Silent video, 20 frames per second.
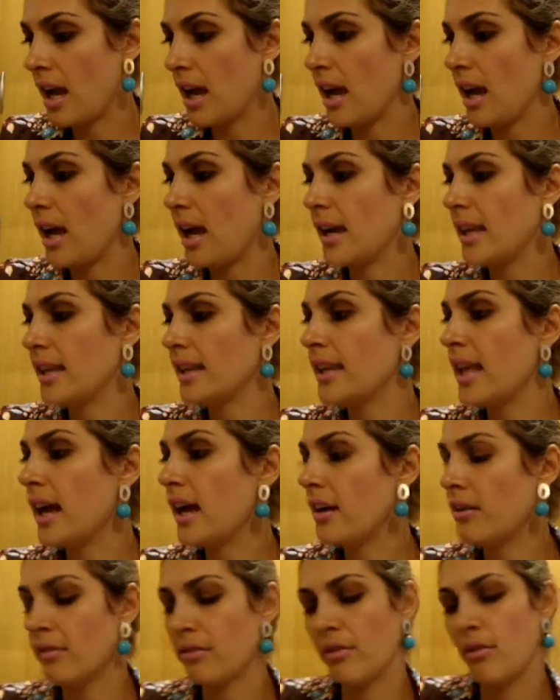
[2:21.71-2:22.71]
Aí
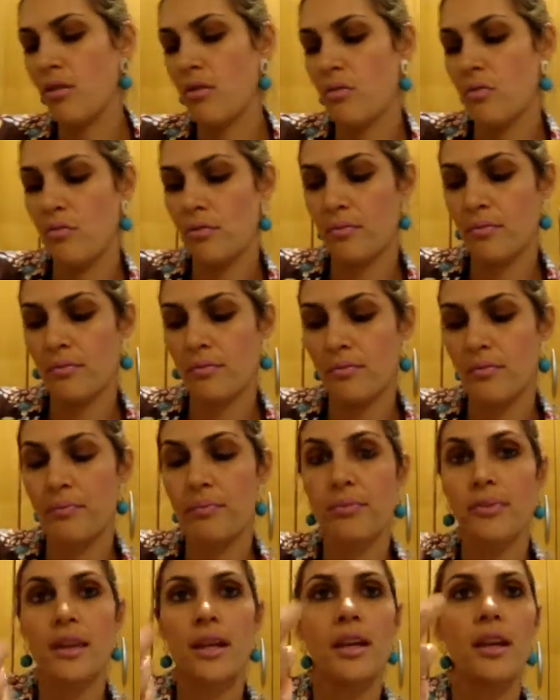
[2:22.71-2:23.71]
da Avon,
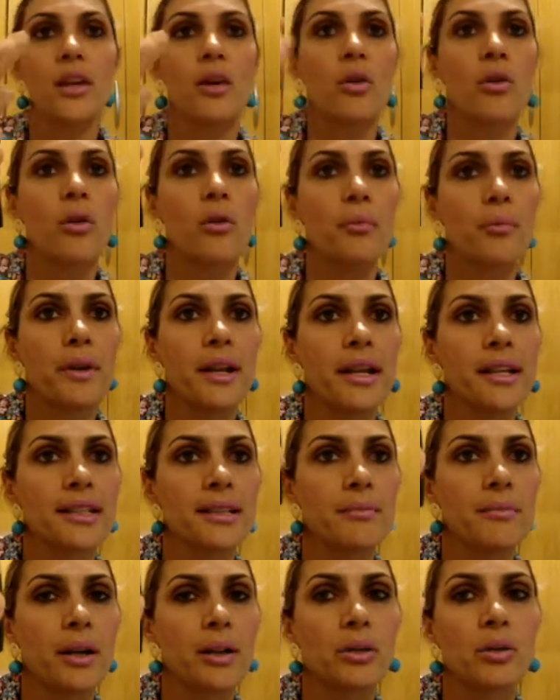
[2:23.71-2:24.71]
eu comprei
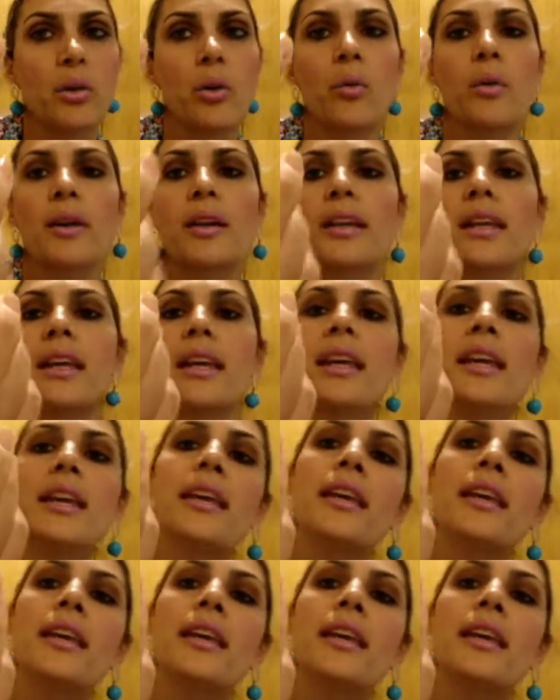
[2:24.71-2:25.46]
esse batom aqui,